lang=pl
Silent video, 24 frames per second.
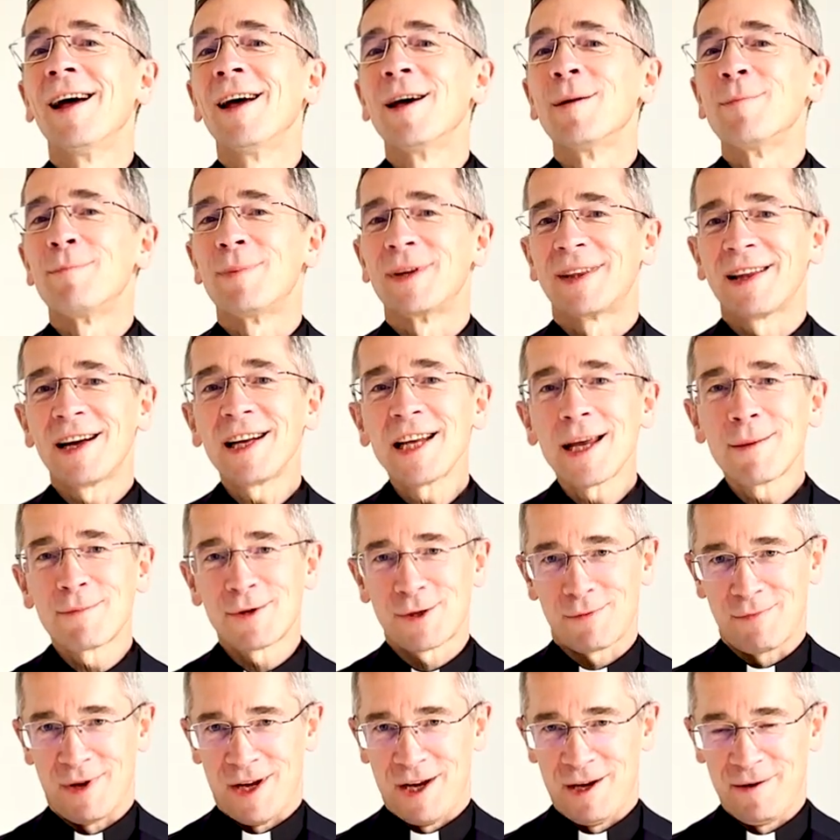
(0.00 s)
Pytanie
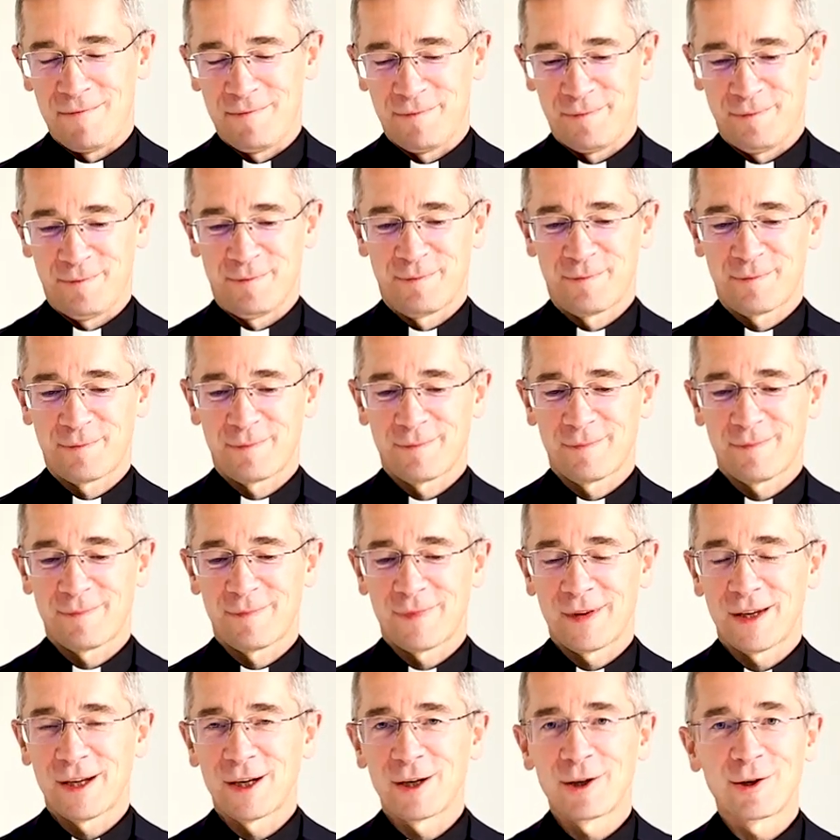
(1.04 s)
brzmi:
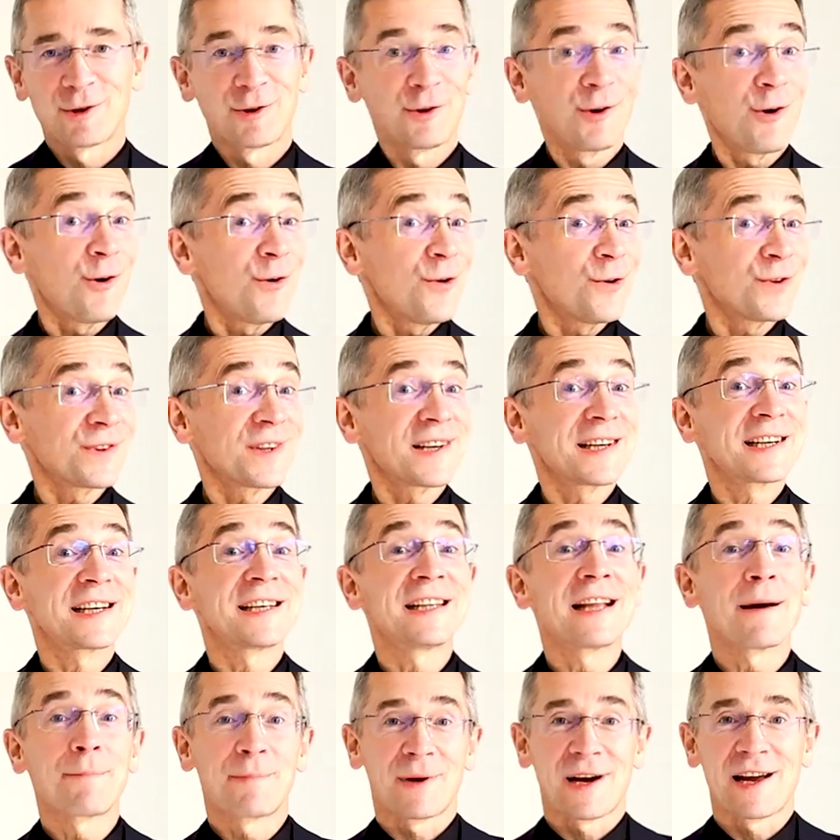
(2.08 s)
Kto tak
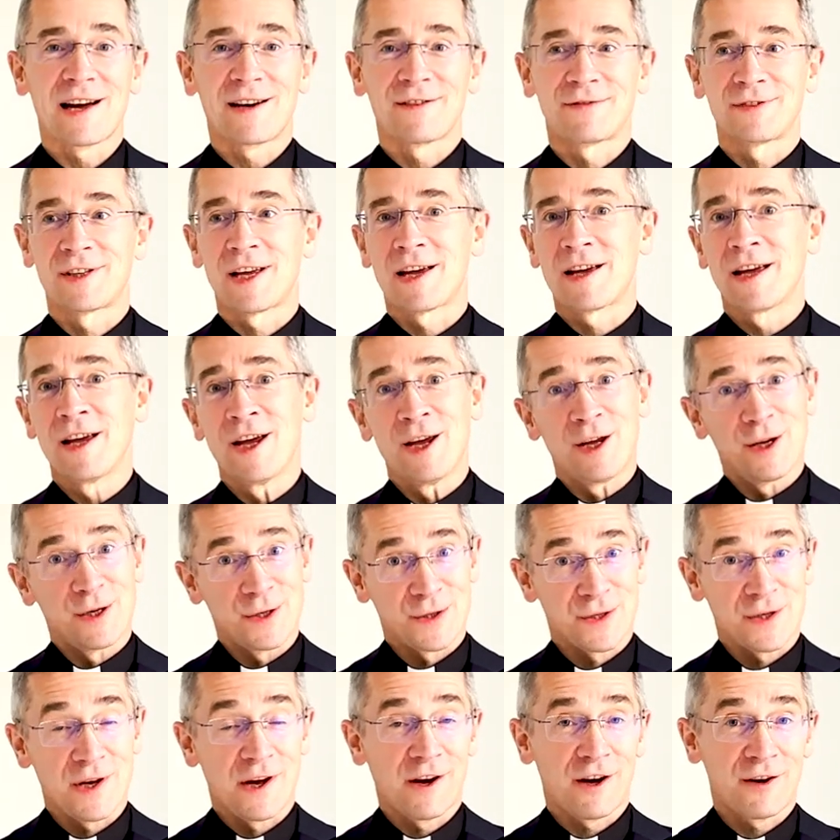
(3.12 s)
naprawdę
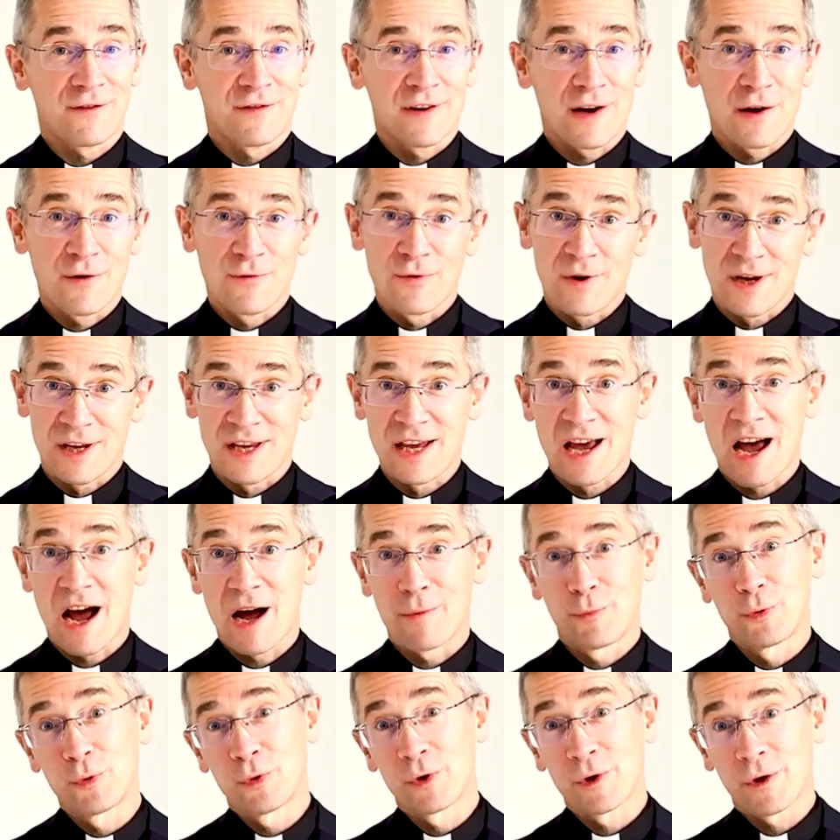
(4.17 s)
zerwał
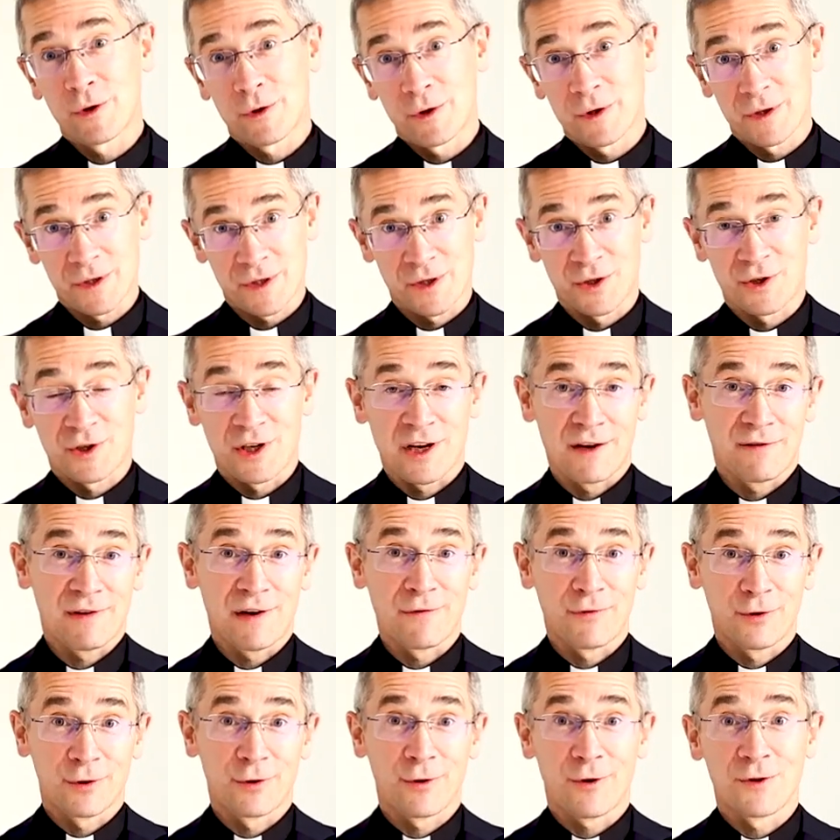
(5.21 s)
jabłko z drzewa w
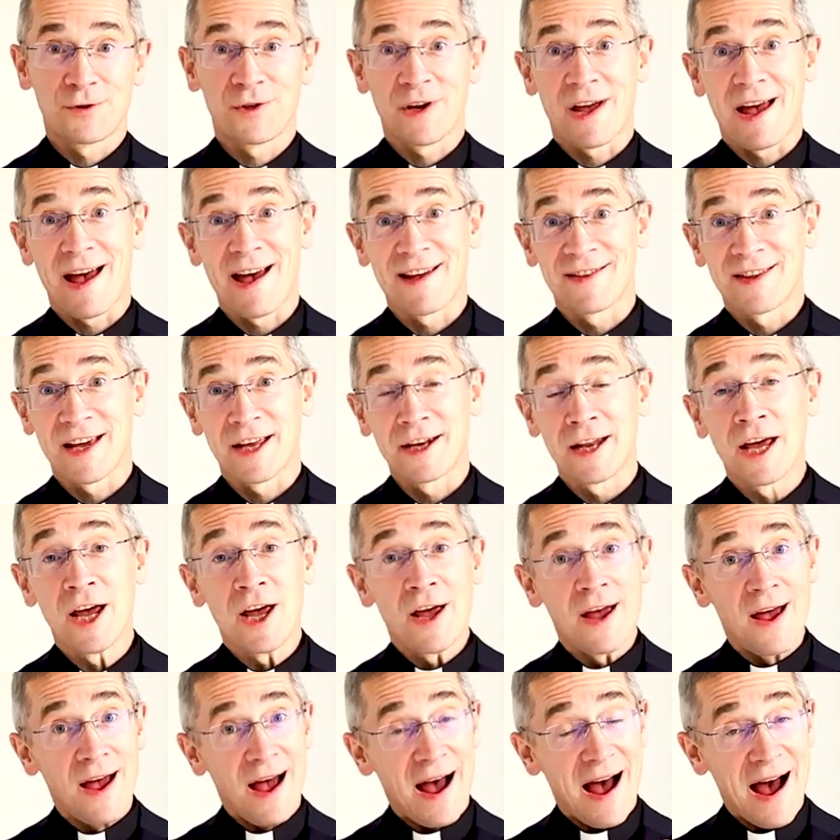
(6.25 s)
ogrodzie Eden?
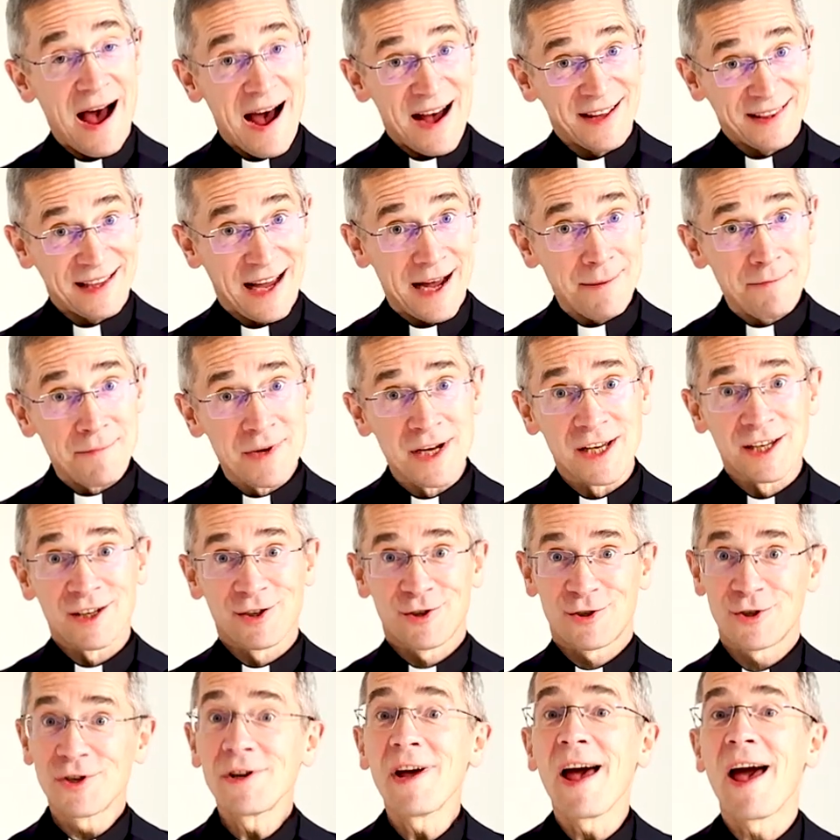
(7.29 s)
Adam
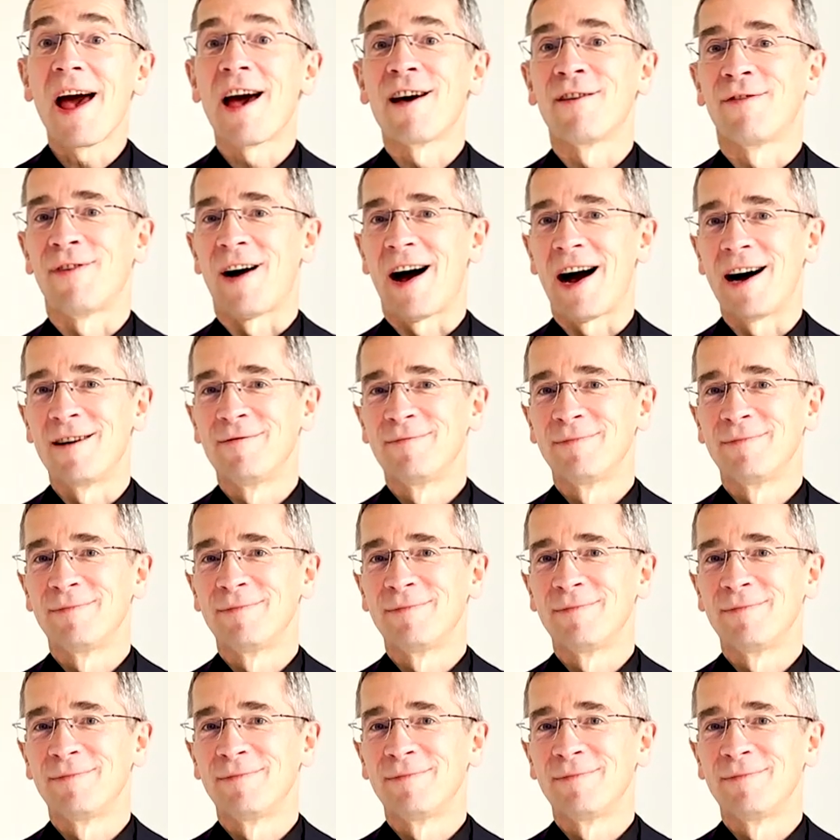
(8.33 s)
czy Ewa?